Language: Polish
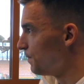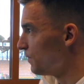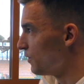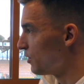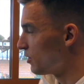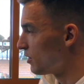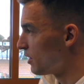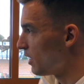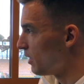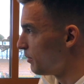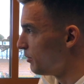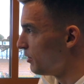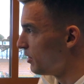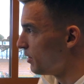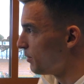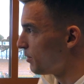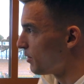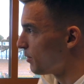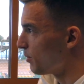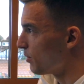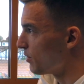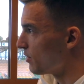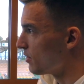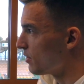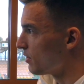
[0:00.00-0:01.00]
dostałem inne
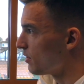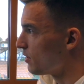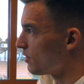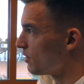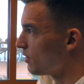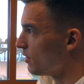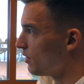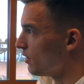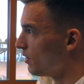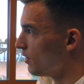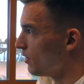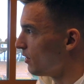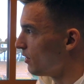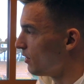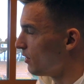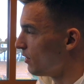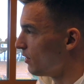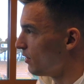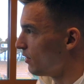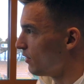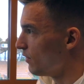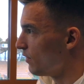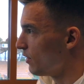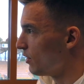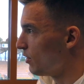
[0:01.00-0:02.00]
propozycje
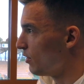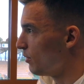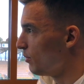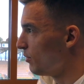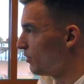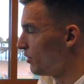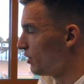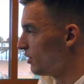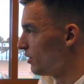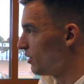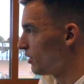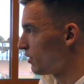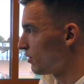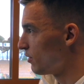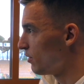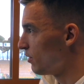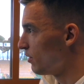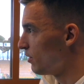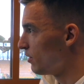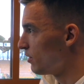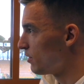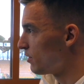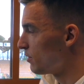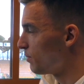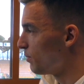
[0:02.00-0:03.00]
i wiadomo, jednak to
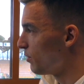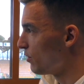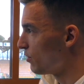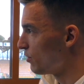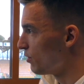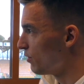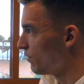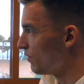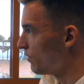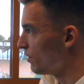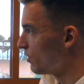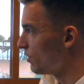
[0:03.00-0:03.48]
jest poziom